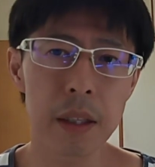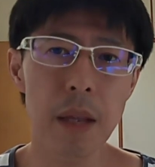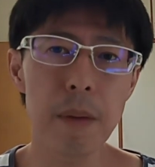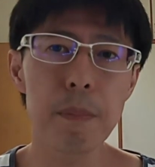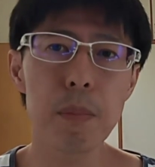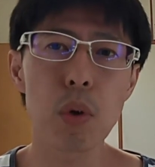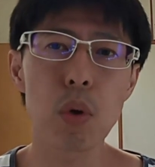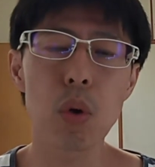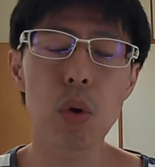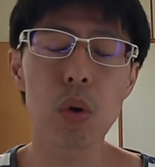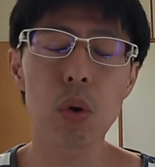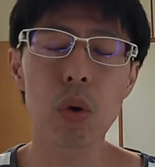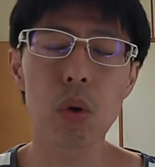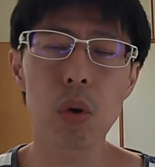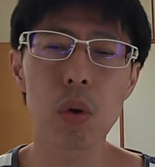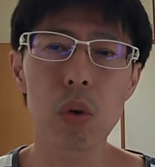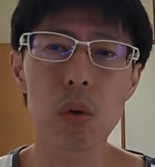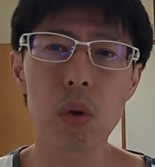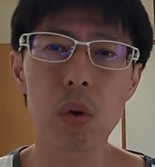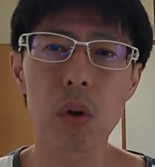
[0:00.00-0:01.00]
店舗
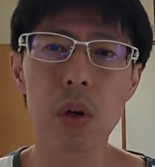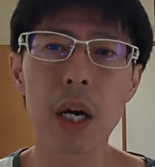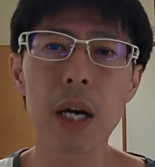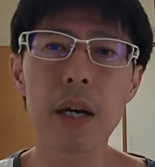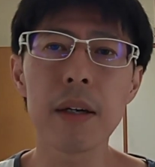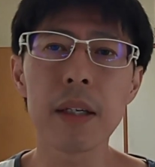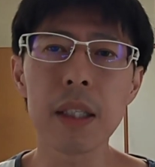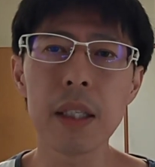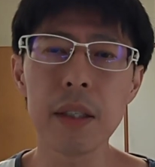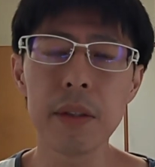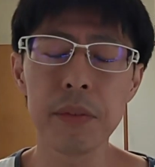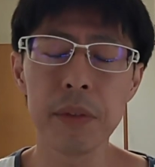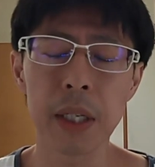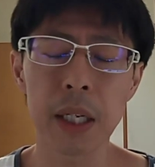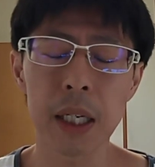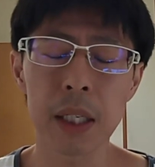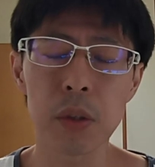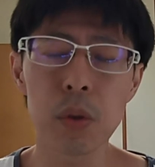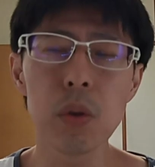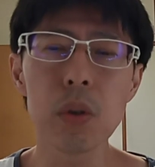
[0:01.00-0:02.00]
コロコロコロコロ変わってるん
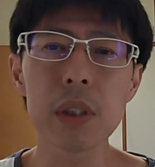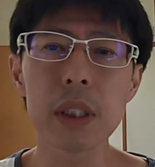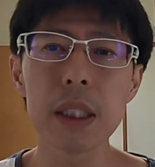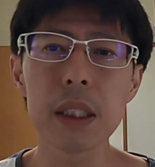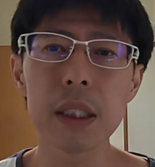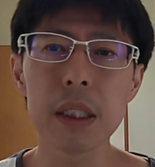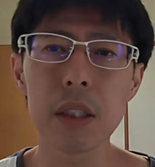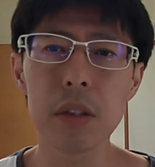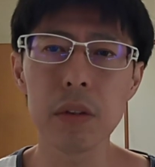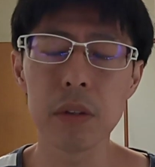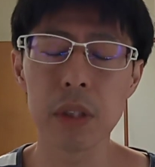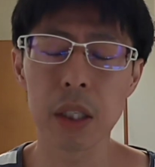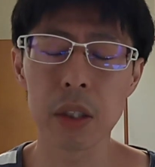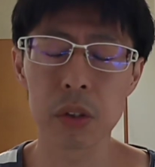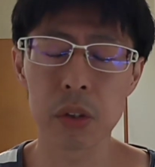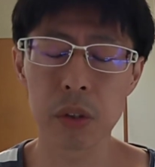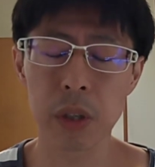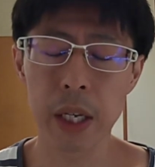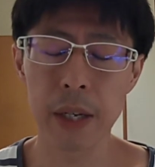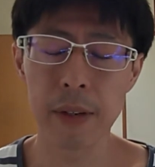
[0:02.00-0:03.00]
だから、倒産してるんだ
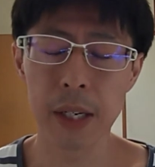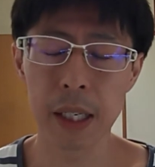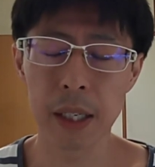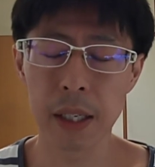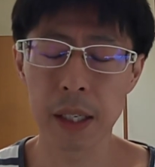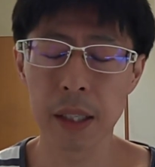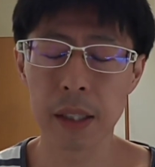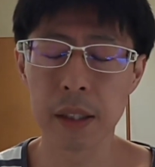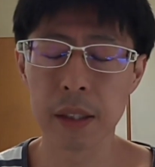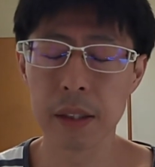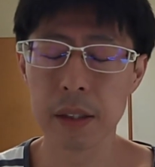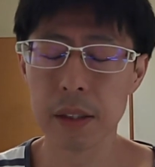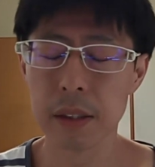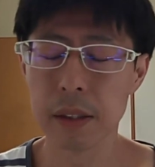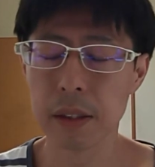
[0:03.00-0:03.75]
よ、それは。